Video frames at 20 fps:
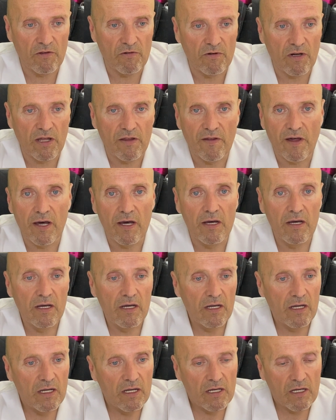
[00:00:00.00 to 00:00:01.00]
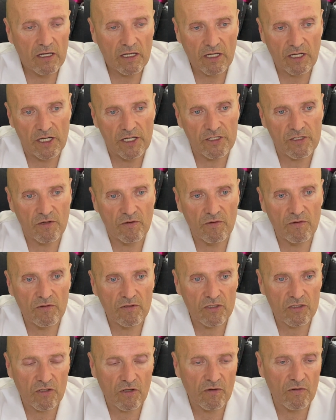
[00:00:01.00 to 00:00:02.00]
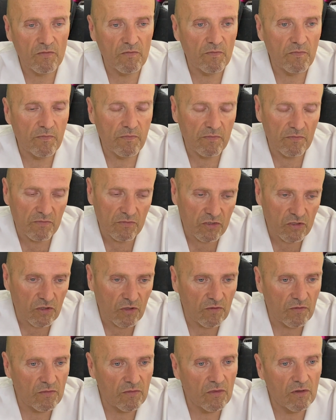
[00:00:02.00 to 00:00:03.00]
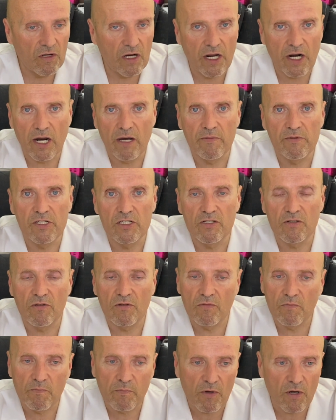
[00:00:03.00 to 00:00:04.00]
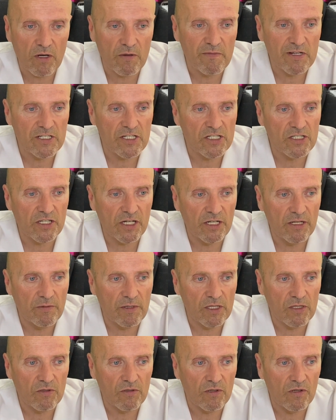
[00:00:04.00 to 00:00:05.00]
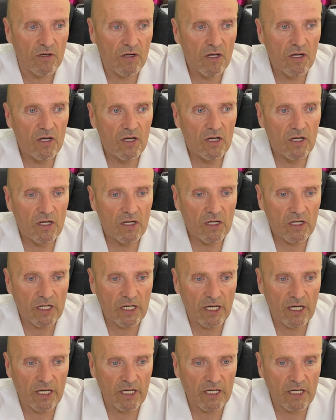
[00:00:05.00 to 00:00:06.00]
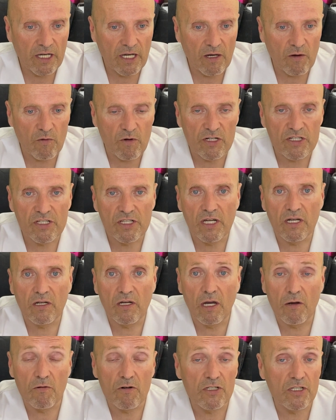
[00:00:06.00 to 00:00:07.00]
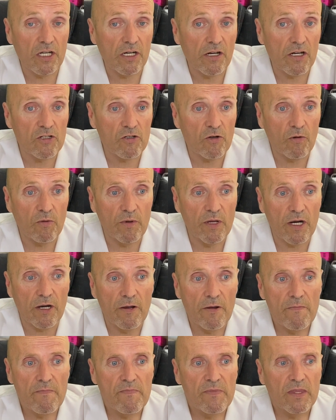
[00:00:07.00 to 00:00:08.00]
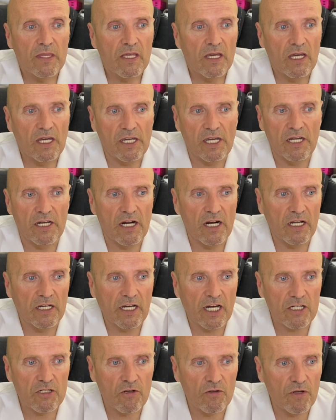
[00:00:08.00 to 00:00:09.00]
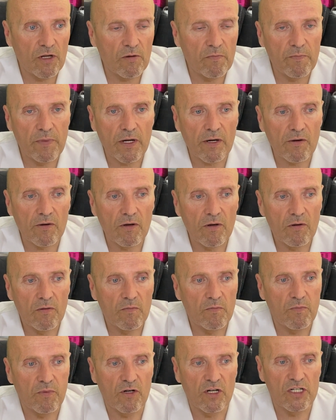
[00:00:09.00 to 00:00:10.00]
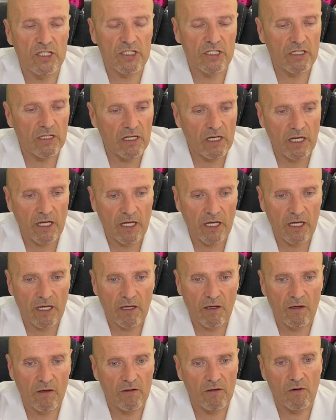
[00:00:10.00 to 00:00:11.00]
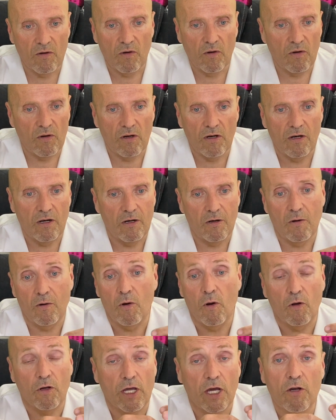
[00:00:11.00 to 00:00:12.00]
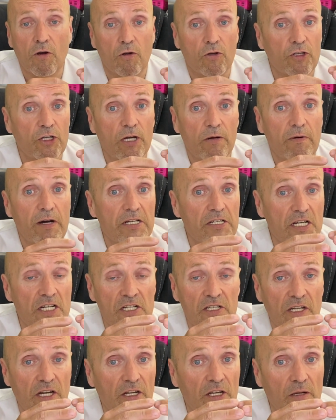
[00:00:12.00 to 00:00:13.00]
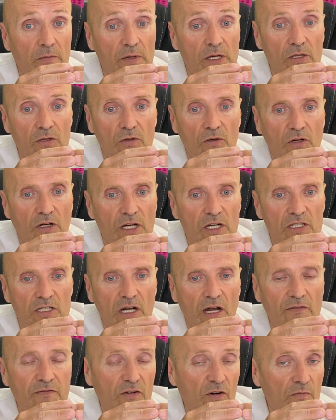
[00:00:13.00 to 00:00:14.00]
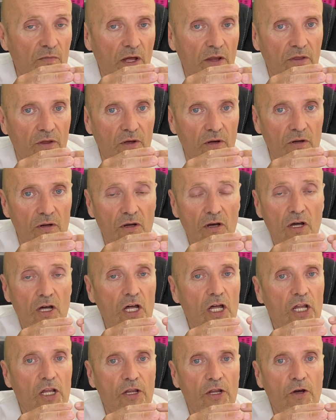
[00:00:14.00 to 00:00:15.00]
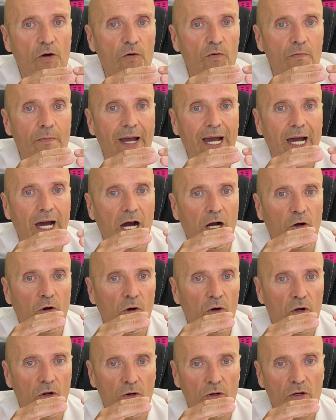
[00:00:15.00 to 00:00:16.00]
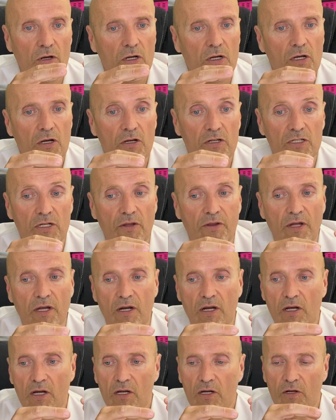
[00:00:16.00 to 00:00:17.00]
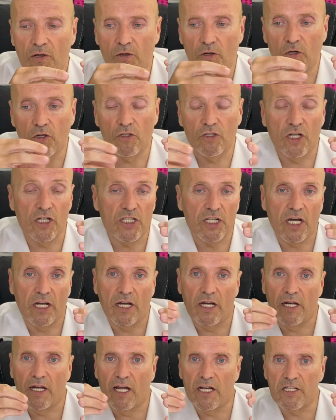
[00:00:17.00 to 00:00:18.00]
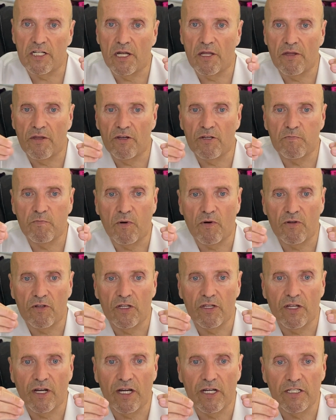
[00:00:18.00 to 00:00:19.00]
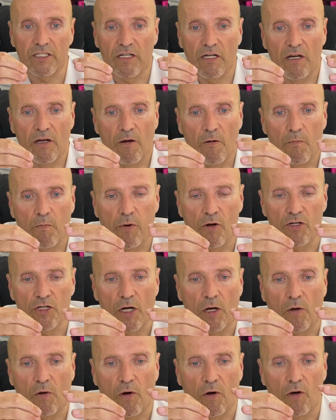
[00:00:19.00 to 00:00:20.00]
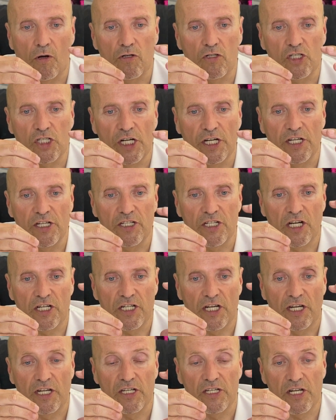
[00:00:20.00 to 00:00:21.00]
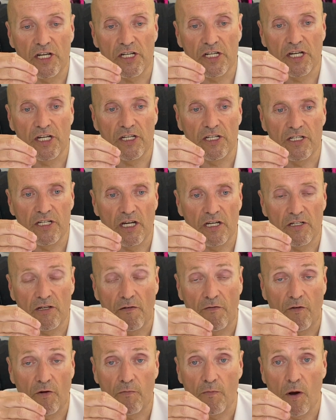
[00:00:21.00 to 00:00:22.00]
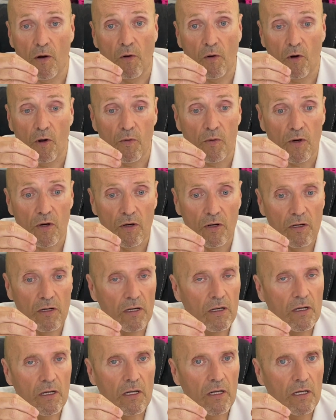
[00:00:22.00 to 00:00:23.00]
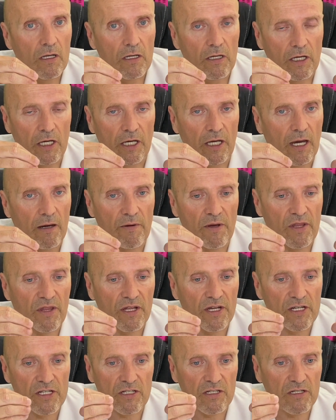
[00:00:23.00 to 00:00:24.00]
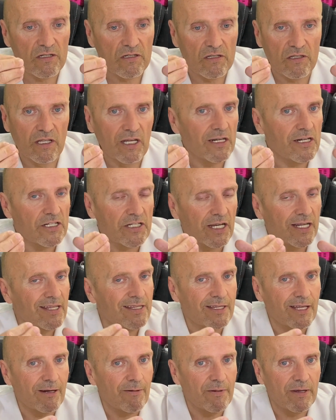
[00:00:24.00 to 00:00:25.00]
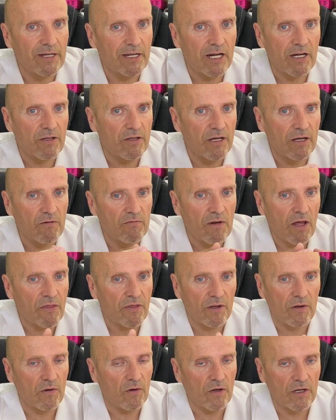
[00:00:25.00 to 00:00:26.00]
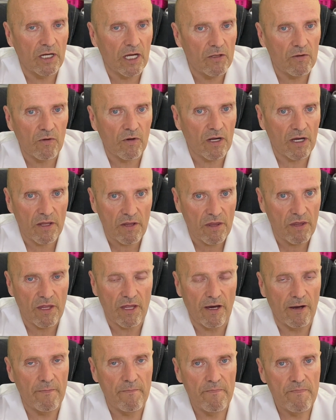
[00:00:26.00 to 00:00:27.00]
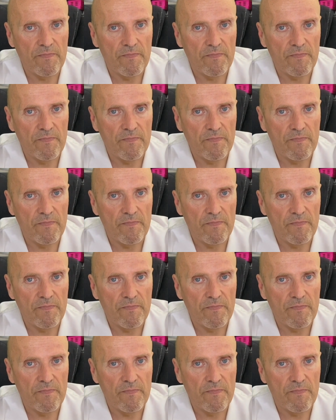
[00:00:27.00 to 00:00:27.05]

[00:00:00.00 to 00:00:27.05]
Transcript: de una edad que son, son, son graves, son problemas de estreñimiento que, cuestan, que cuestan resolver. Y en el caso del perro, pues eh, lo que conlleva ese estreñimiento, que es la formación de un megacolon. Es decir, no te salen las heces por detrás, pues el colon se hincha, se hincha, se hincha, se forma un globo y a veces tienes que intervenir de una cirugía de urgencia